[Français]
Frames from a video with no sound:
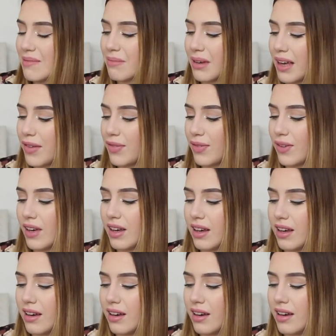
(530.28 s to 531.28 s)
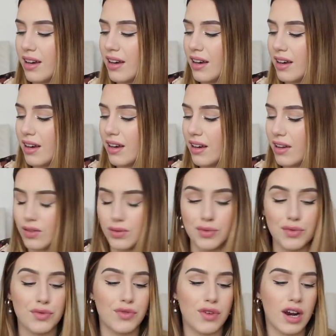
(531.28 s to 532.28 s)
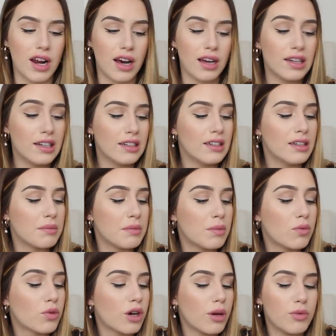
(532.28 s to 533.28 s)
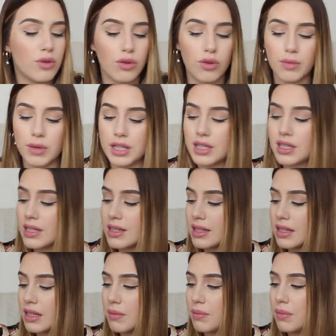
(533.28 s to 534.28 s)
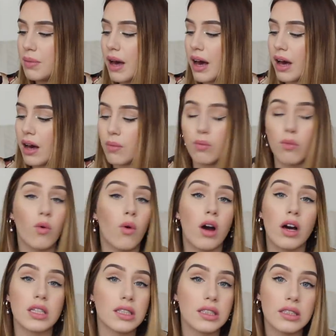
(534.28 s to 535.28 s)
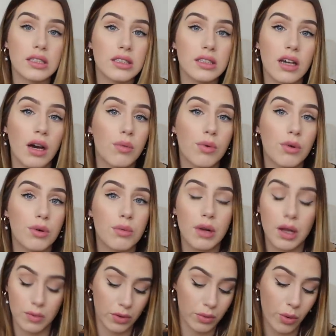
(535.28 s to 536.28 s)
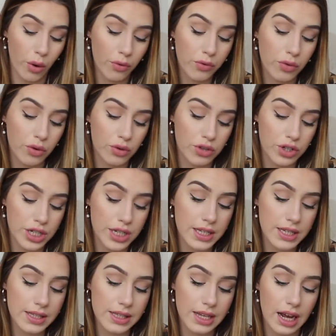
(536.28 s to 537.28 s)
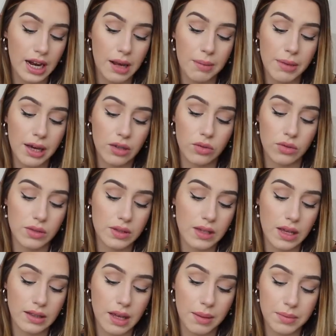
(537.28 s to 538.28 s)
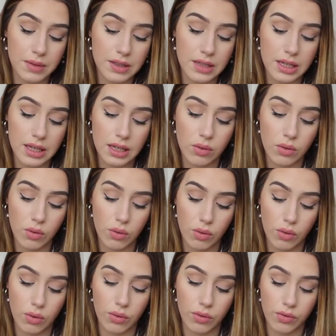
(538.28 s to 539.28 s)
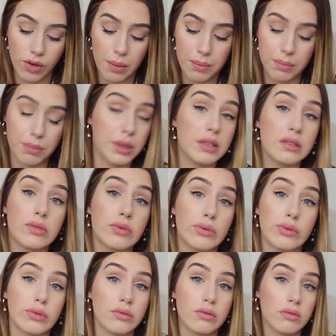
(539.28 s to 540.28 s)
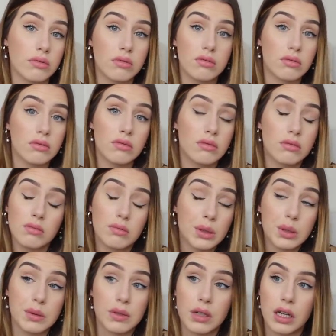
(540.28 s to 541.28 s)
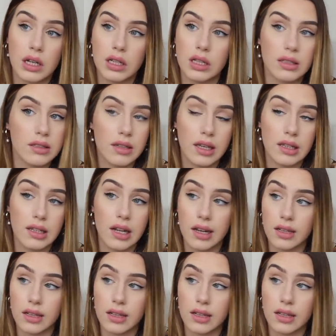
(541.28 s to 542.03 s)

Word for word: Bref, euh, donc voilà. Mais bon, comme Yoyo m'a dit, c'est pas moi qui ai un problème de morphologie, c'est à la marque de s'adapter aux femmes parce que... Euh, parce que voilà, il c'est vrai qu'il